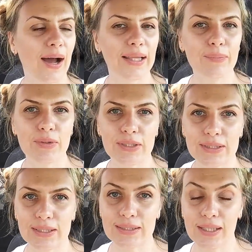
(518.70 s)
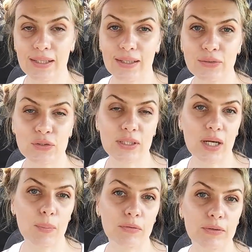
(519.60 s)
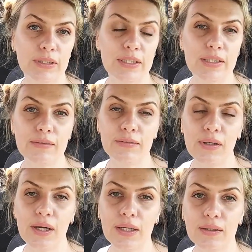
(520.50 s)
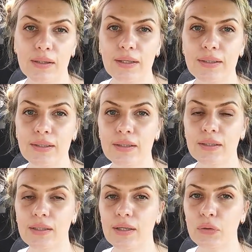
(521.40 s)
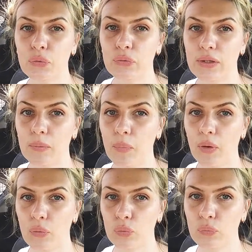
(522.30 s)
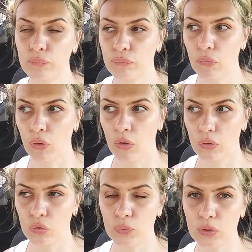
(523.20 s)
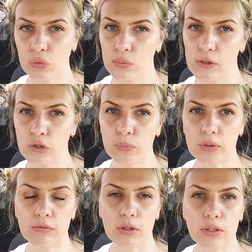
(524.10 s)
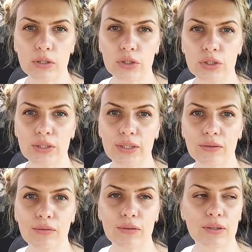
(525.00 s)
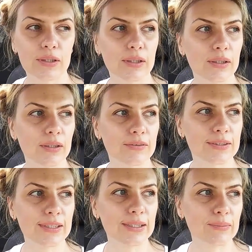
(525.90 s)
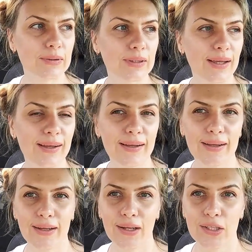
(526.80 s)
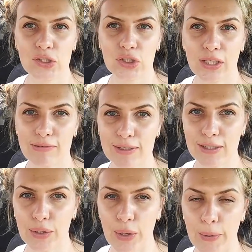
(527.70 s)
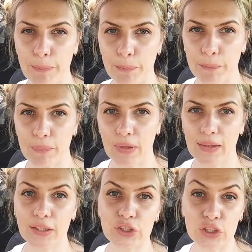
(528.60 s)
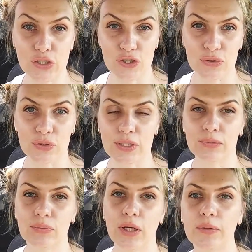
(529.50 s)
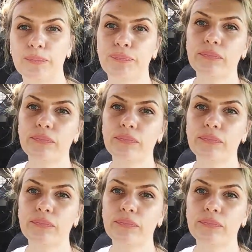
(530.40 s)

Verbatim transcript: Они мне рассказали, оказывается, крабов они не варят, они их готовят на пару. У меня такой большой проварки даже нет. И в среднем на человека, на женщину, скажем так,